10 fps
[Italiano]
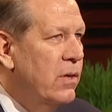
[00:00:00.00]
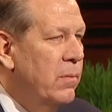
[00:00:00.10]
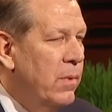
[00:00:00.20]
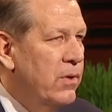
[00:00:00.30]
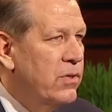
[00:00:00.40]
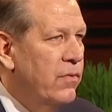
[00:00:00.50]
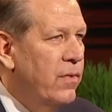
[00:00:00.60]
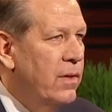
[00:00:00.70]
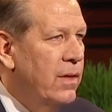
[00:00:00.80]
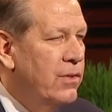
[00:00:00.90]
e nella
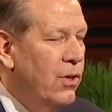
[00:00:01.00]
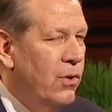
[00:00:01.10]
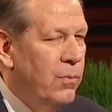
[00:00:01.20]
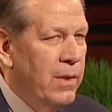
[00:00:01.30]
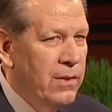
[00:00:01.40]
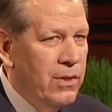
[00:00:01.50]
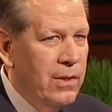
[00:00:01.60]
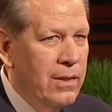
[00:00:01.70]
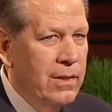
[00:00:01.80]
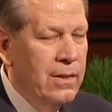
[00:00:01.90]
sua espiazione
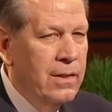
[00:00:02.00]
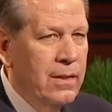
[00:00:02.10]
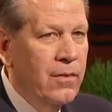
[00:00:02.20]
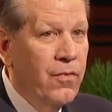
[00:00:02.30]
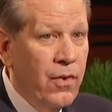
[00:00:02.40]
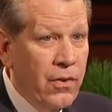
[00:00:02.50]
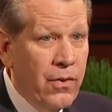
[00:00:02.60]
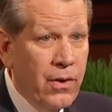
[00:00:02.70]
misericordiosa.